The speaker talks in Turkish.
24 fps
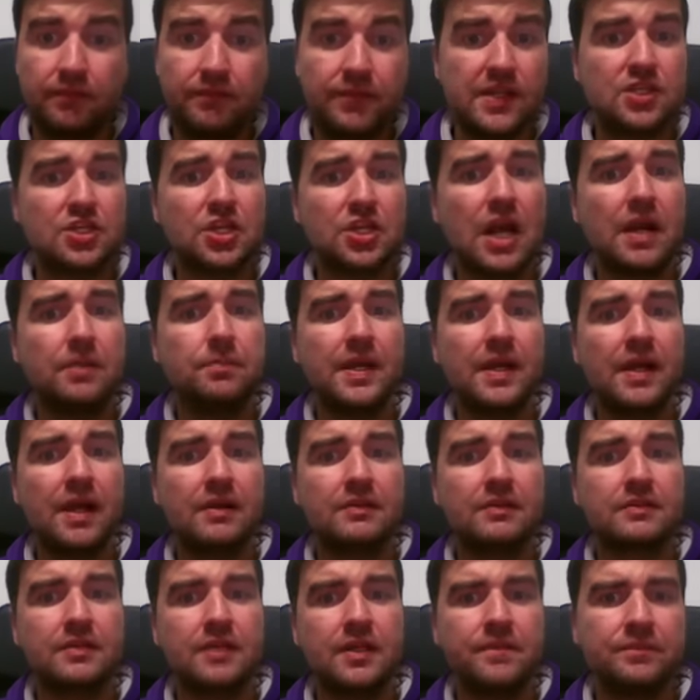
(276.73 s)
Fil çarpı
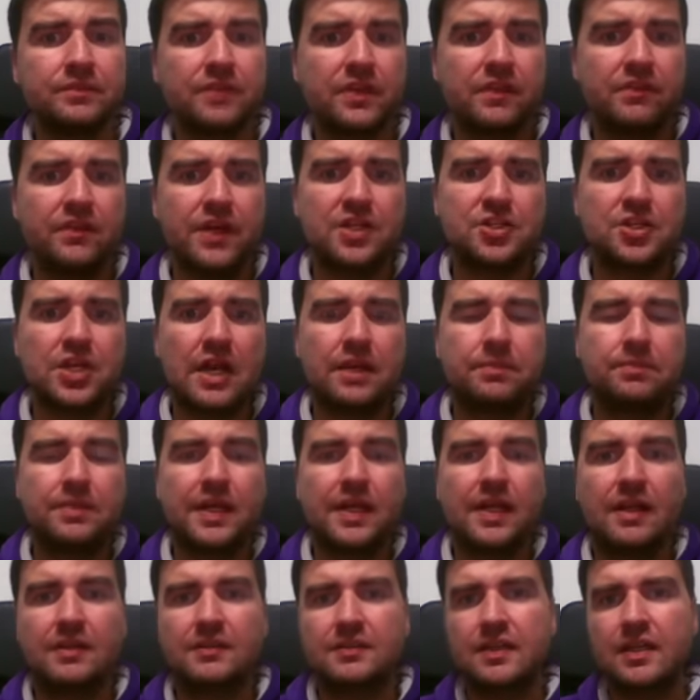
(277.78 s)
E6, F çarpı
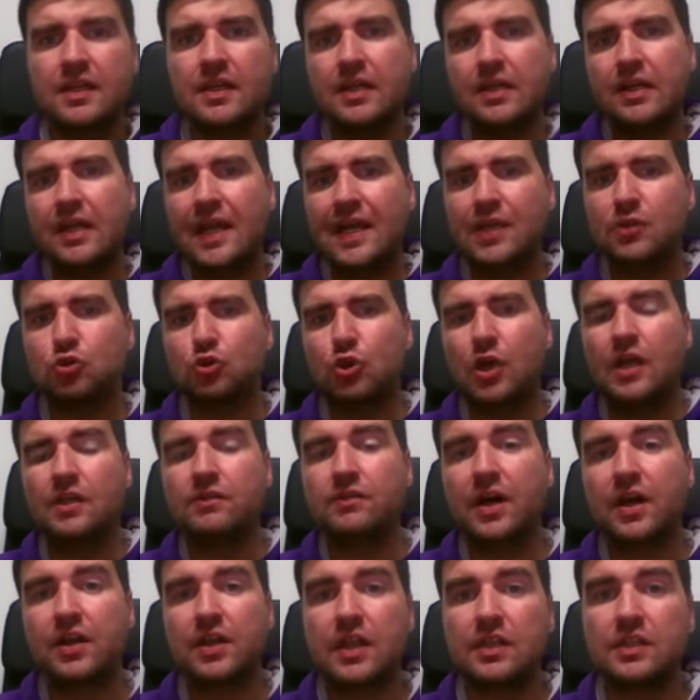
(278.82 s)
E6 e en doğal
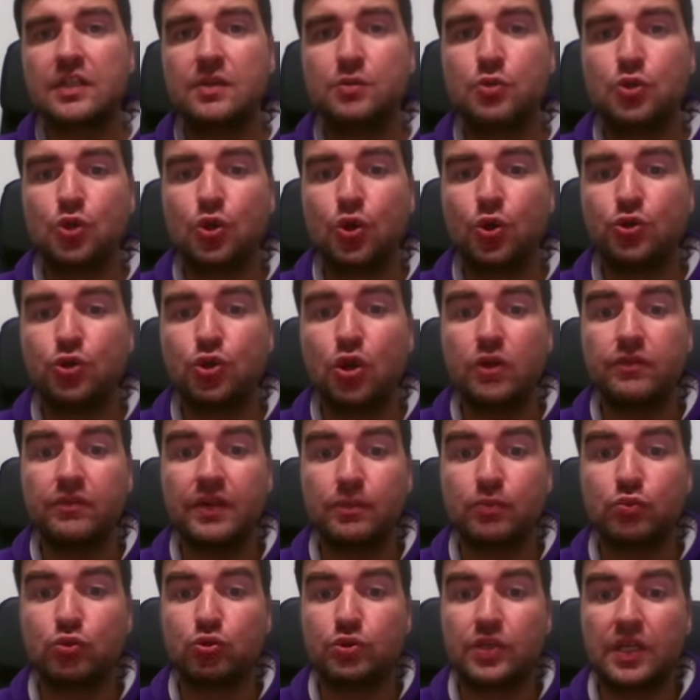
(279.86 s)
varyant gibi görünüyor
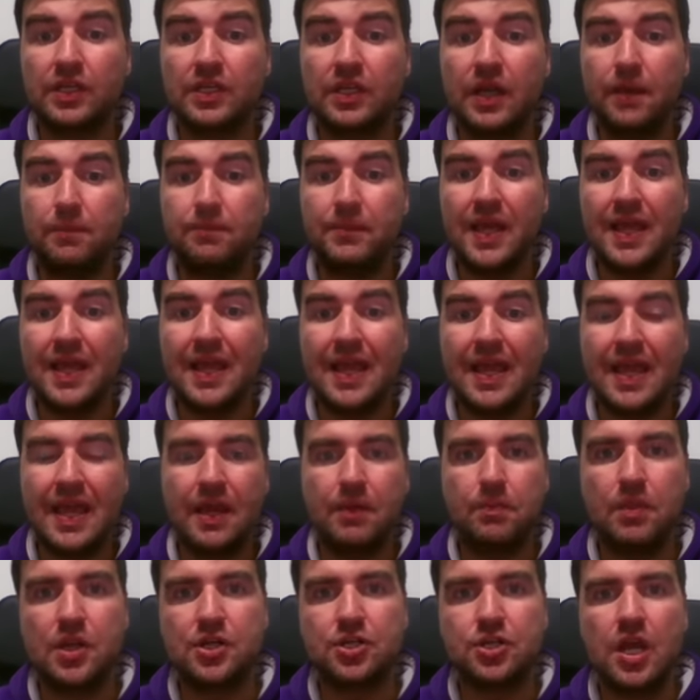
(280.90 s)
ve buradaki hamle
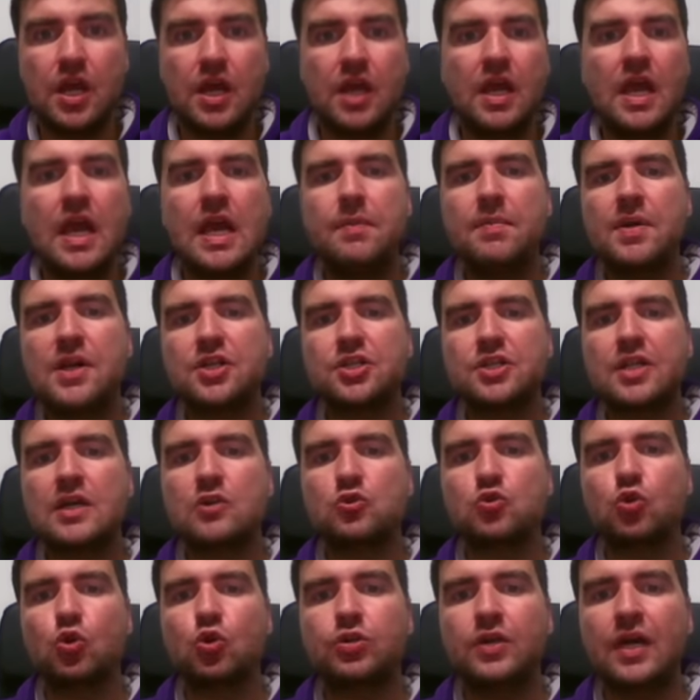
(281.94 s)
E5. E5'ten
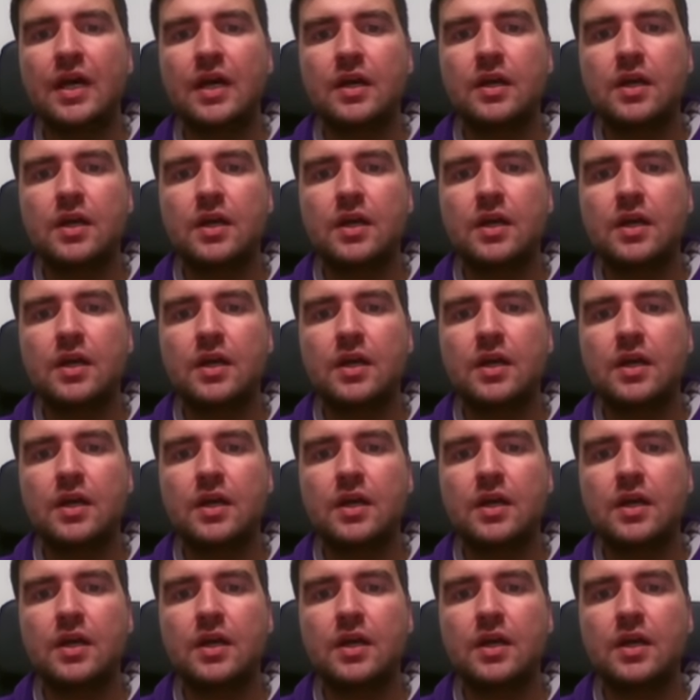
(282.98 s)
sonra